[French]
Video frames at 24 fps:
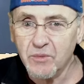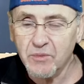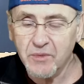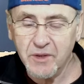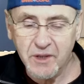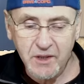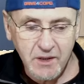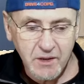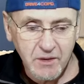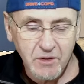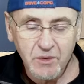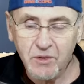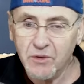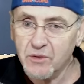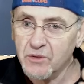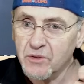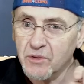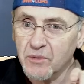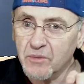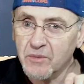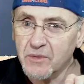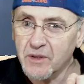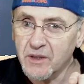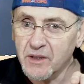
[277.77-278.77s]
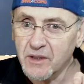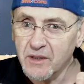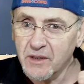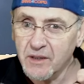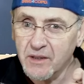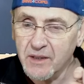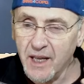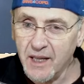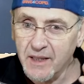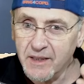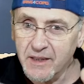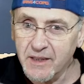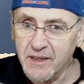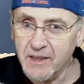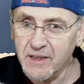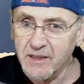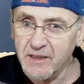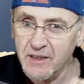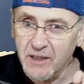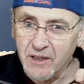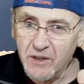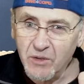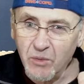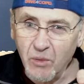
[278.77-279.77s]
petit,
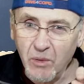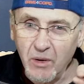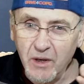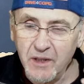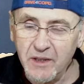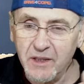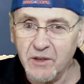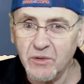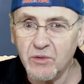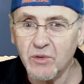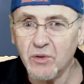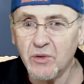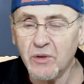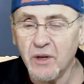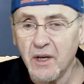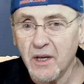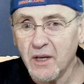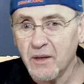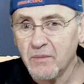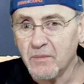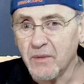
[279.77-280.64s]
indice des 3, des 2,